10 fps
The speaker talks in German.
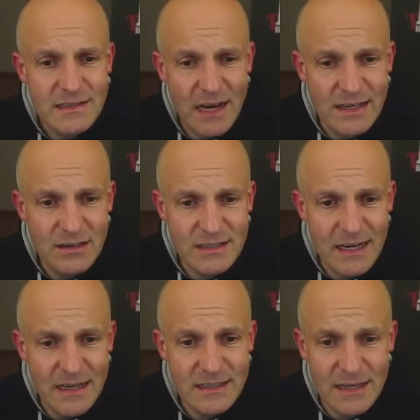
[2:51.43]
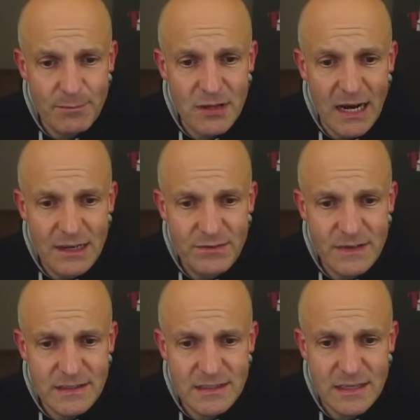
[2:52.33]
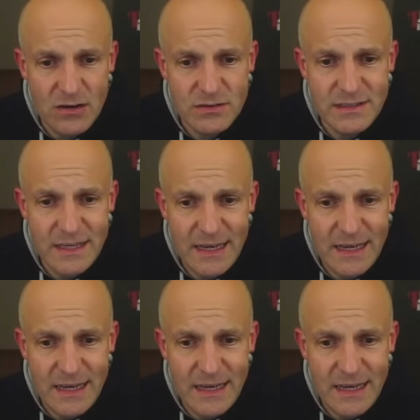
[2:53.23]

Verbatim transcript: die seinerzeit knapp 43.000